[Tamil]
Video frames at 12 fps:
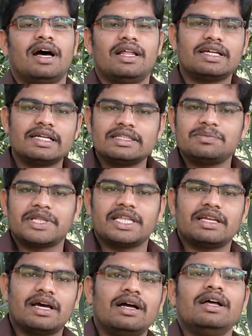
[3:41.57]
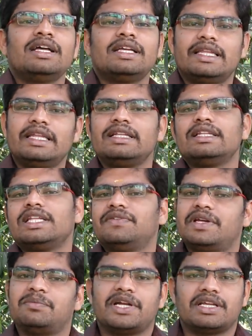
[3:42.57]
அதுக்கு அடுத்து பார்த்தீங்கன்னா எதுலேருந்து எது
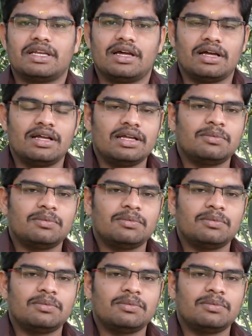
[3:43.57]
வரையும் படிக்கலாம்